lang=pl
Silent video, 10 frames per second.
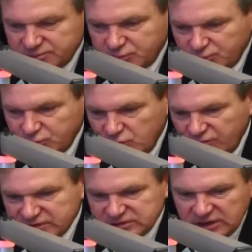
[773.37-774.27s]

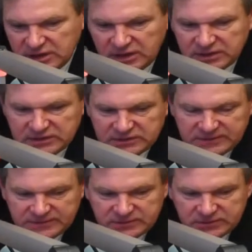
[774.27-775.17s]
proponować na,
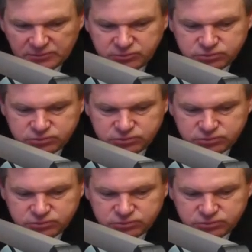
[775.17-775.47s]
y,